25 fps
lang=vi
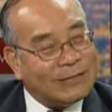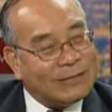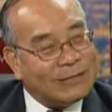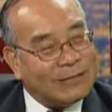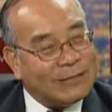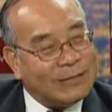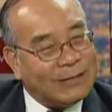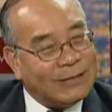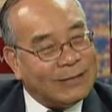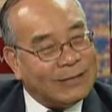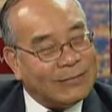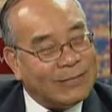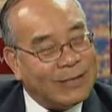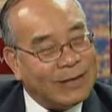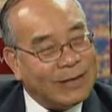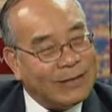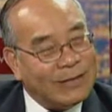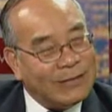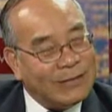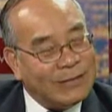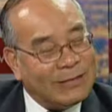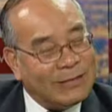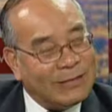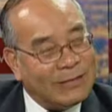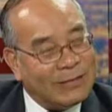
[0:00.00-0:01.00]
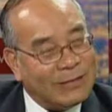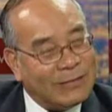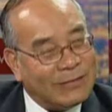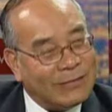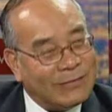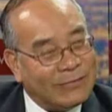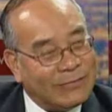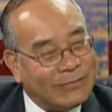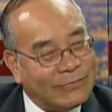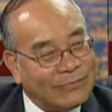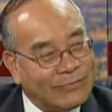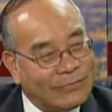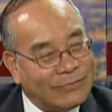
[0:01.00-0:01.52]
thì bên
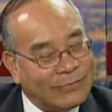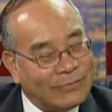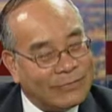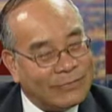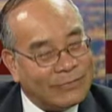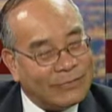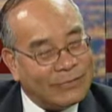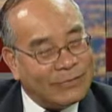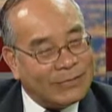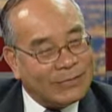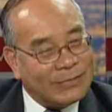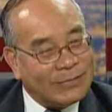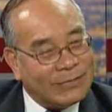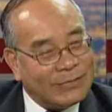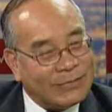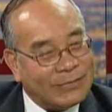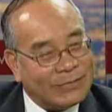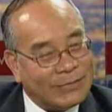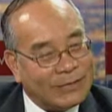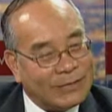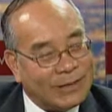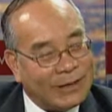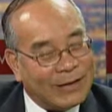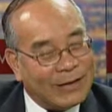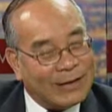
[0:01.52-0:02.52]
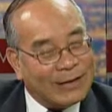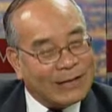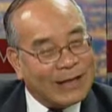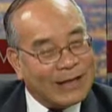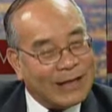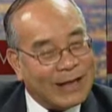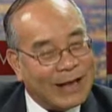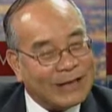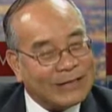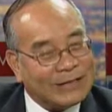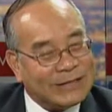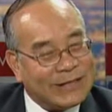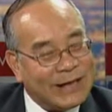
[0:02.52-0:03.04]
uh, người ta
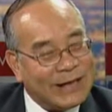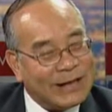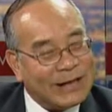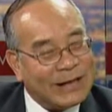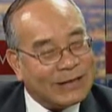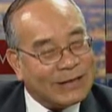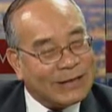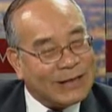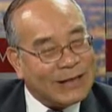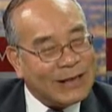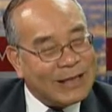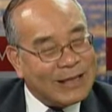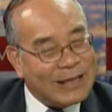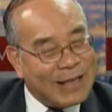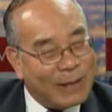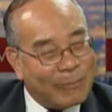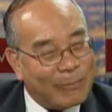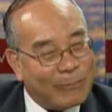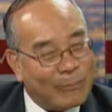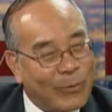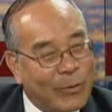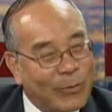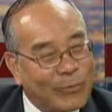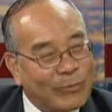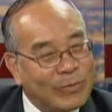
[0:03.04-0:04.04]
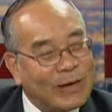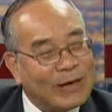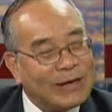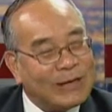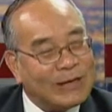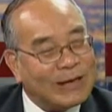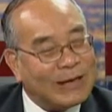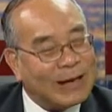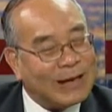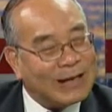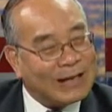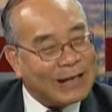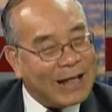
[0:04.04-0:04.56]
nhận xét là chỉ nhằm mục đích
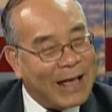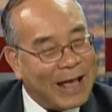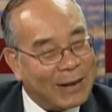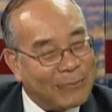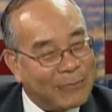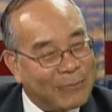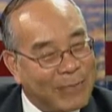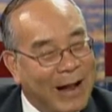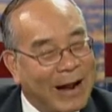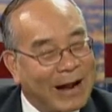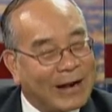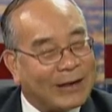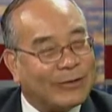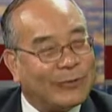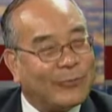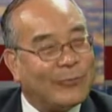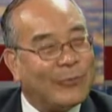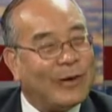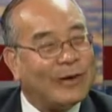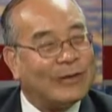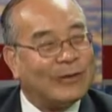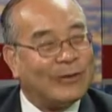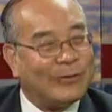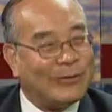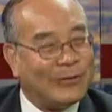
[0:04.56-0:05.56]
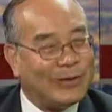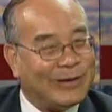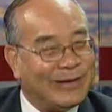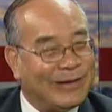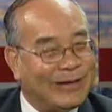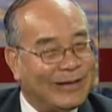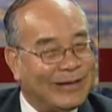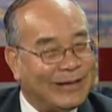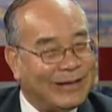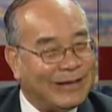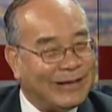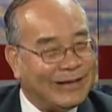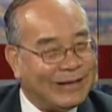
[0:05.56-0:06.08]
là thăng bằng Trung Quốc thôi
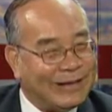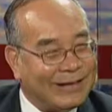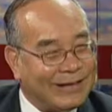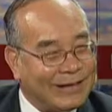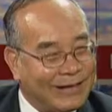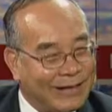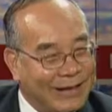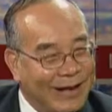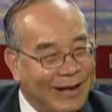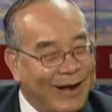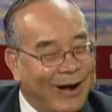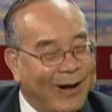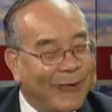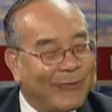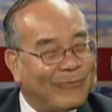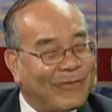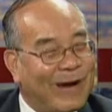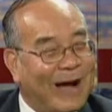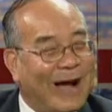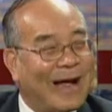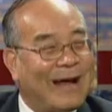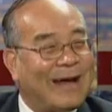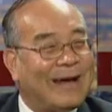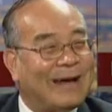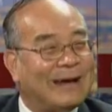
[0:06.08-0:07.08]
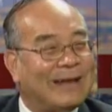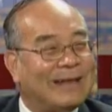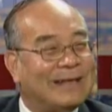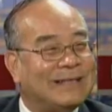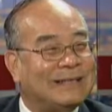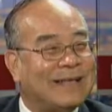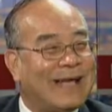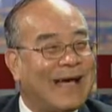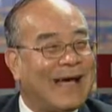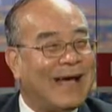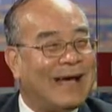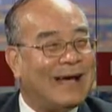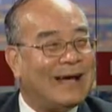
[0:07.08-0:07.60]
chứ không phải là đi
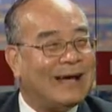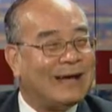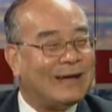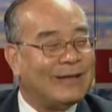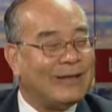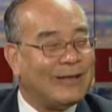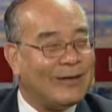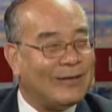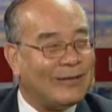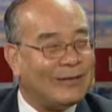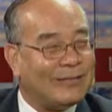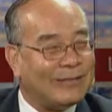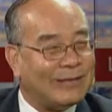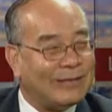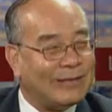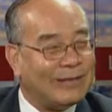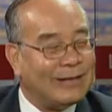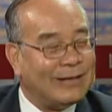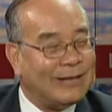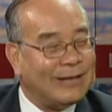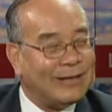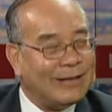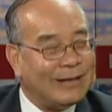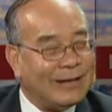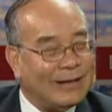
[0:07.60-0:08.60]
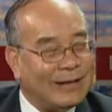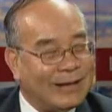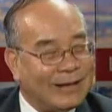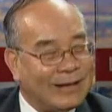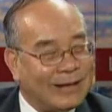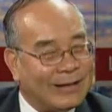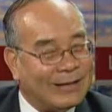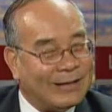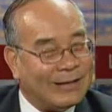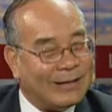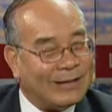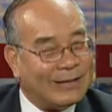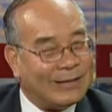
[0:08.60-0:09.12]
xa hơn cái chuyện là,
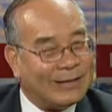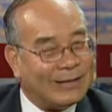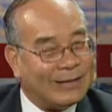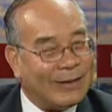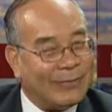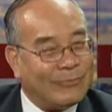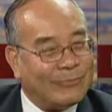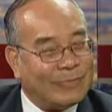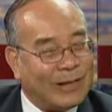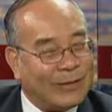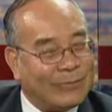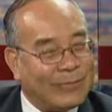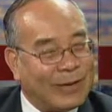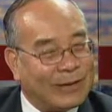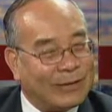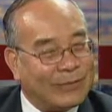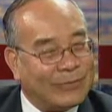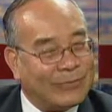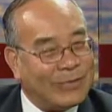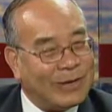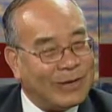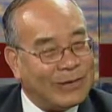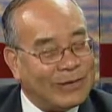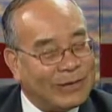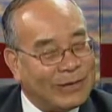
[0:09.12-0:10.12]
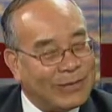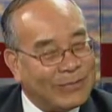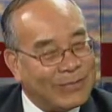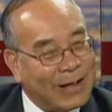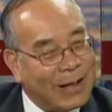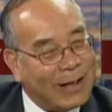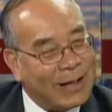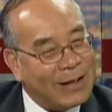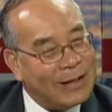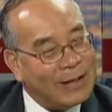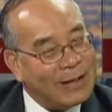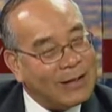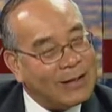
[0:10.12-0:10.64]
uh, không thăng bằng Trung Quốc nhưng
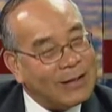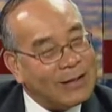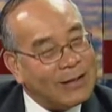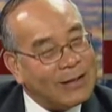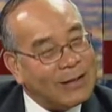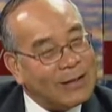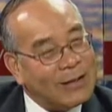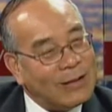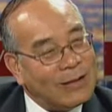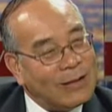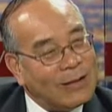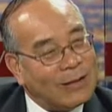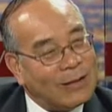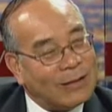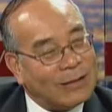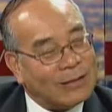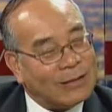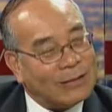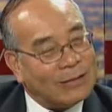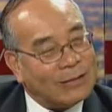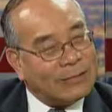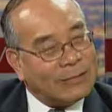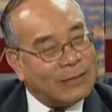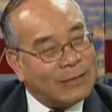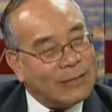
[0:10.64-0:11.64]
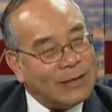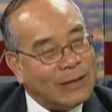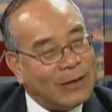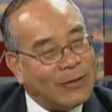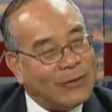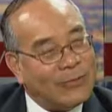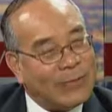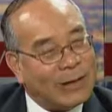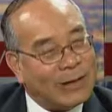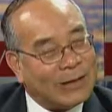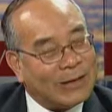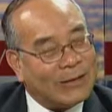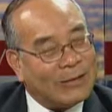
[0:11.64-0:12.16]
mà uh, cái
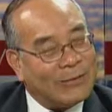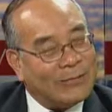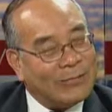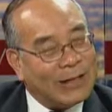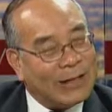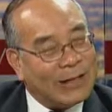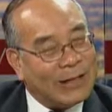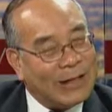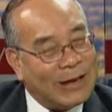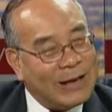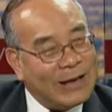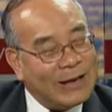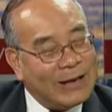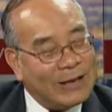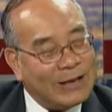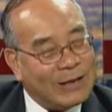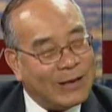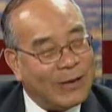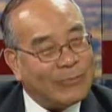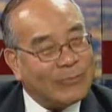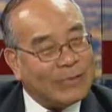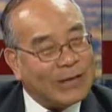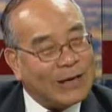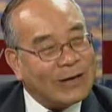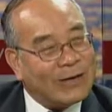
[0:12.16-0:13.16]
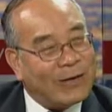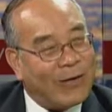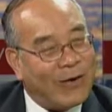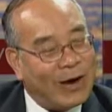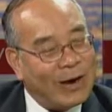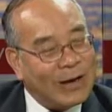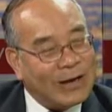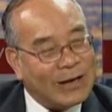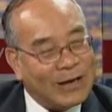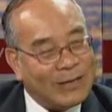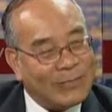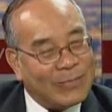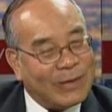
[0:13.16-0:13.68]
điều mà chúng ta thấy không tránh
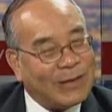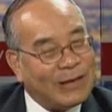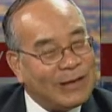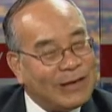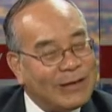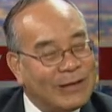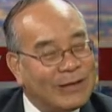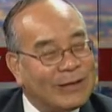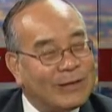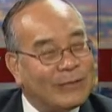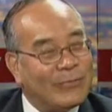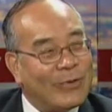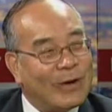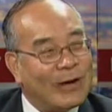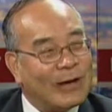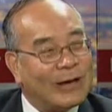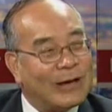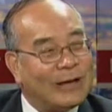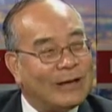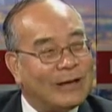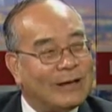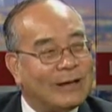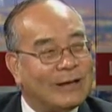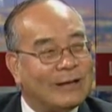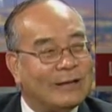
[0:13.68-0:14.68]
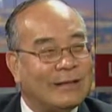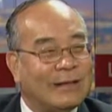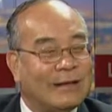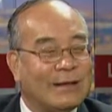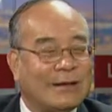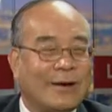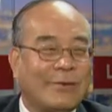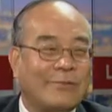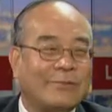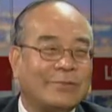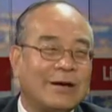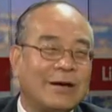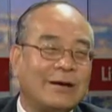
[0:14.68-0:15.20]
khỏi khi mà đi với Hoa Kỳ á, thì
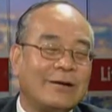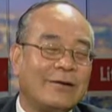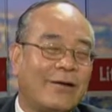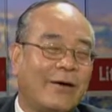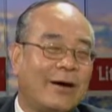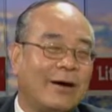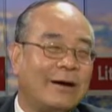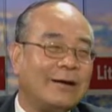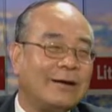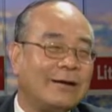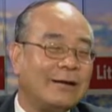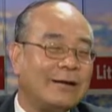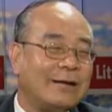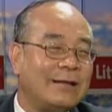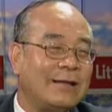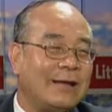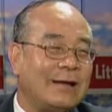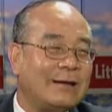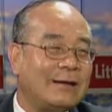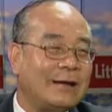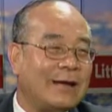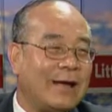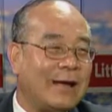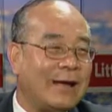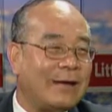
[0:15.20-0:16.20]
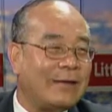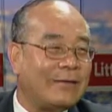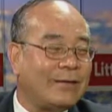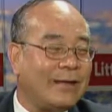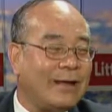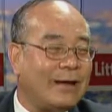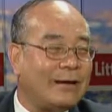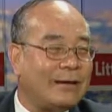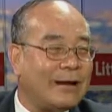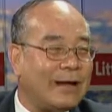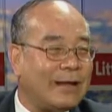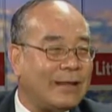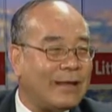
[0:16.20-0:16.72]
không tránh khỏi được cái vấn đề
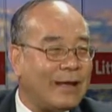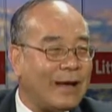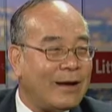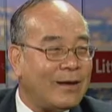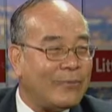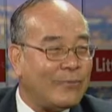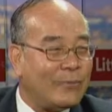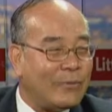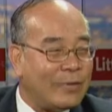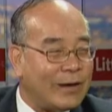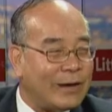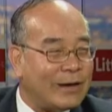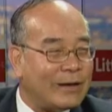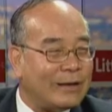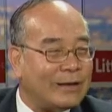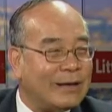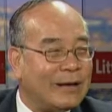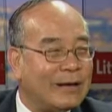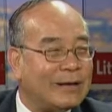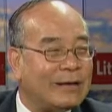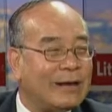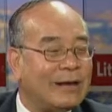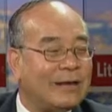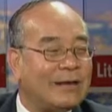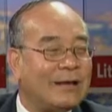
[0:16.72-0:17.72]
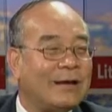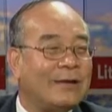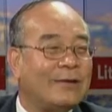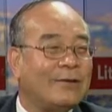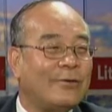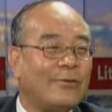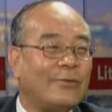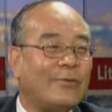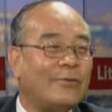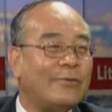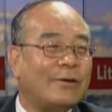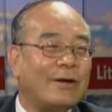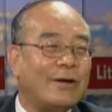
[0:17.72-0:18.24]
vấn đề nhân quyền vấn đề dân
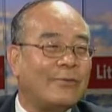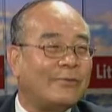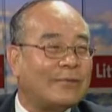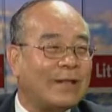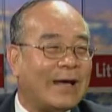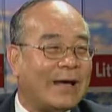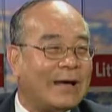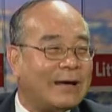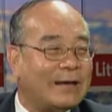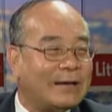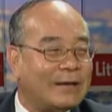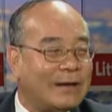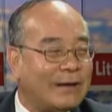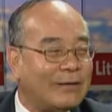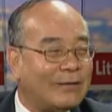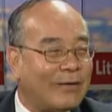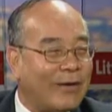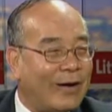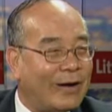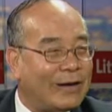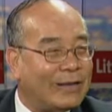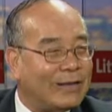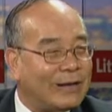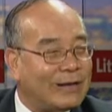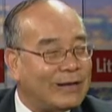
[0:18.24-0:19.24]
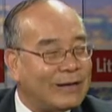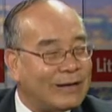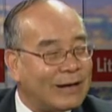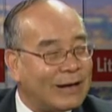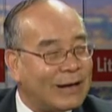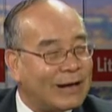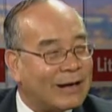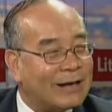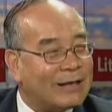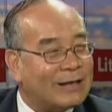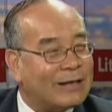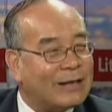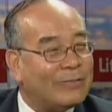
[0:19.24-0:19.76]
chủ không thể tránh khỏi nhất
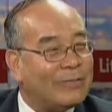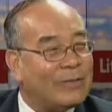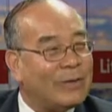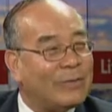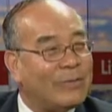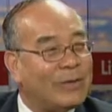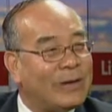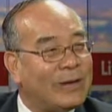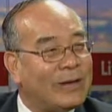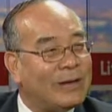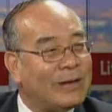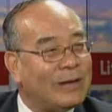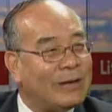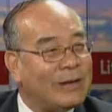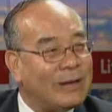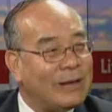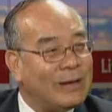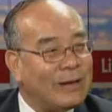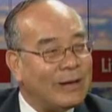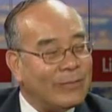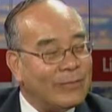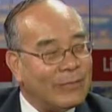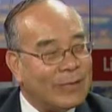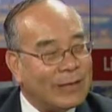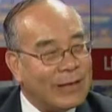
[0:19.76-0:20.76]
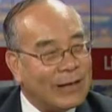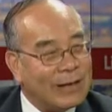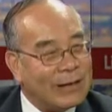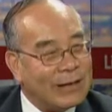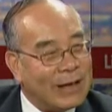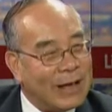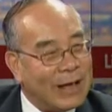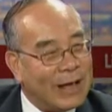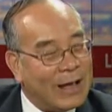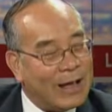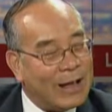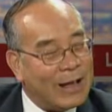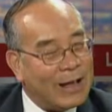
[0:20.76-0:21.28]
là cái TPP mà vấn
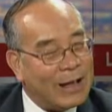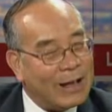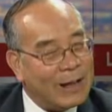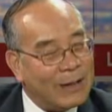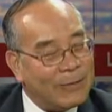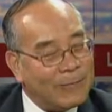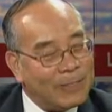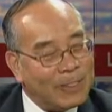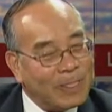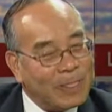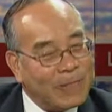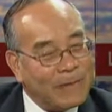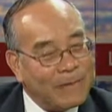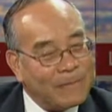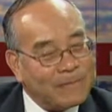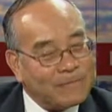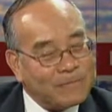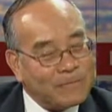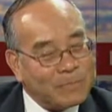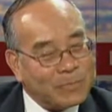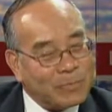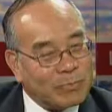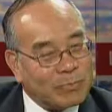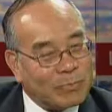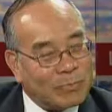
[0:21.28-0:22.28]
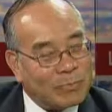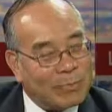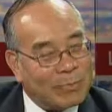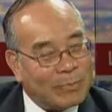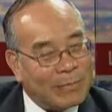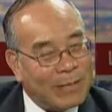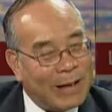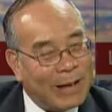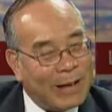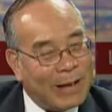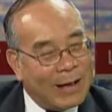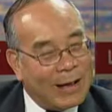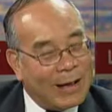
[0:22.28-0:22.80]
đề á,
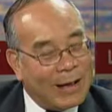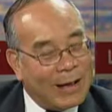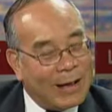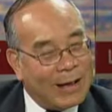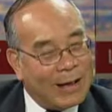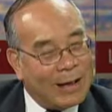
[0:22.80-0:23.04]
mà